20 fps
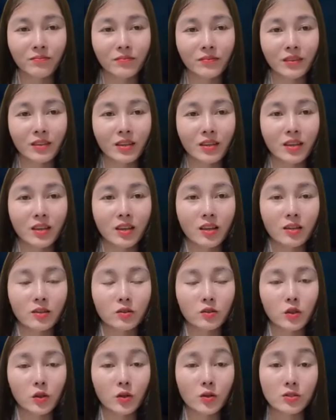Xuân bất lực
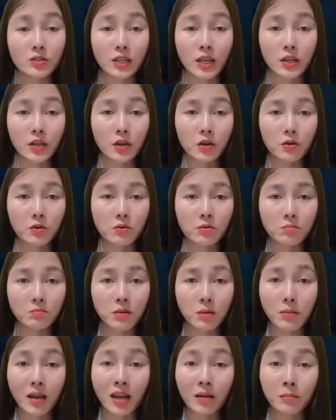đến nỗi rơi
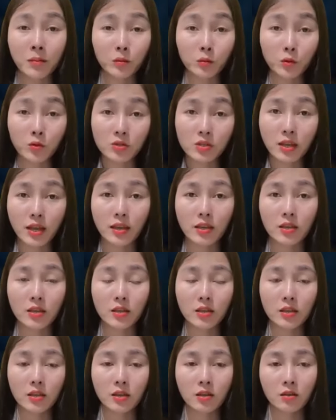nước mắt. Cô
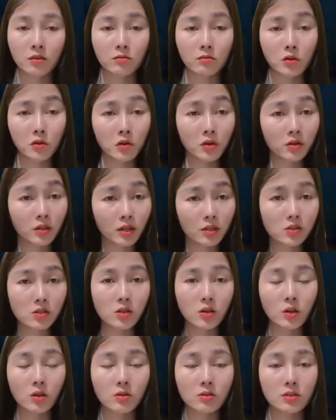không thể tưởng tượng
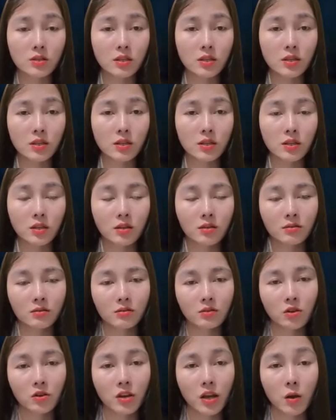rằng mình gặp chuyện như
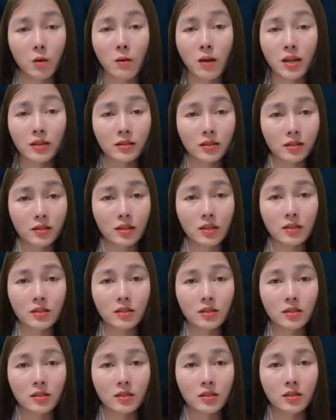thế này ngay trong ngày
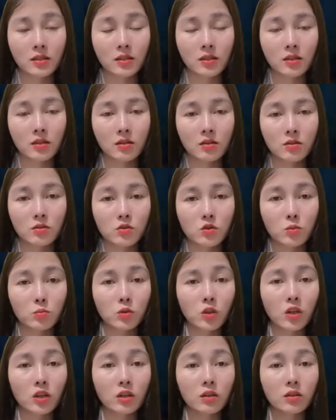cưới.
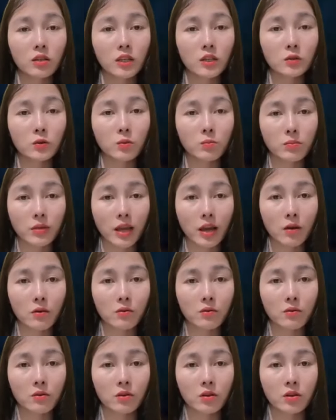Ngay khi Xuân buông
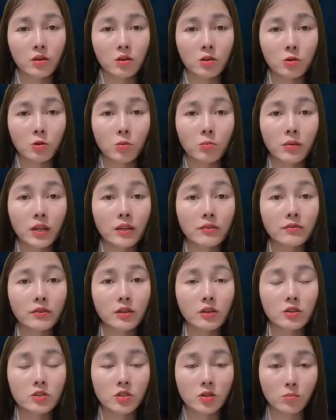xuôi bản thân mình
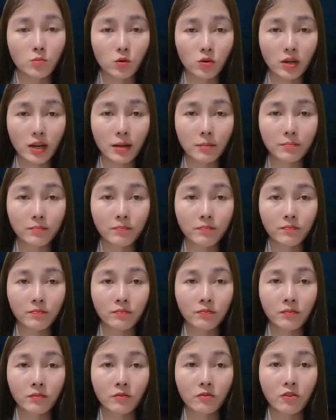thì cô nghe có
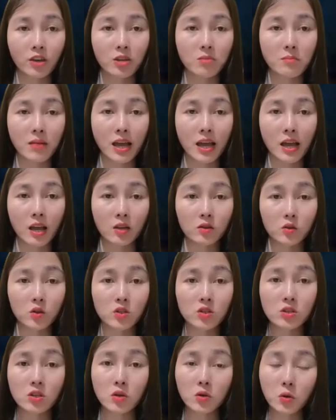tiếng gọi bên ngoài.
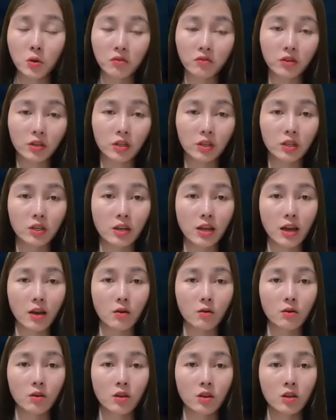
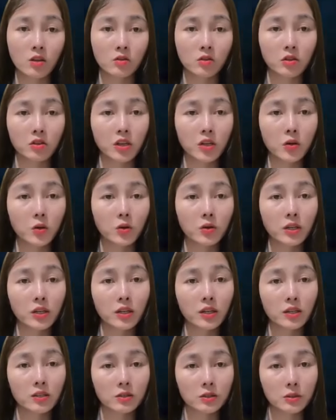Anh Nghĩa ơi,
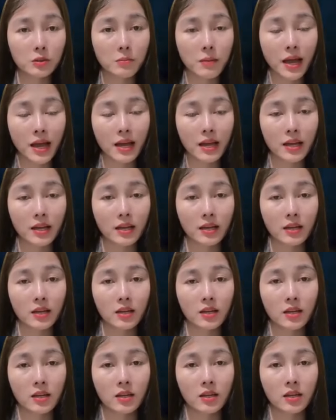ông Thông nhà em đi đâu
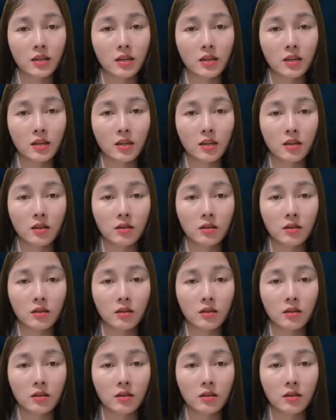rồi nhỉ?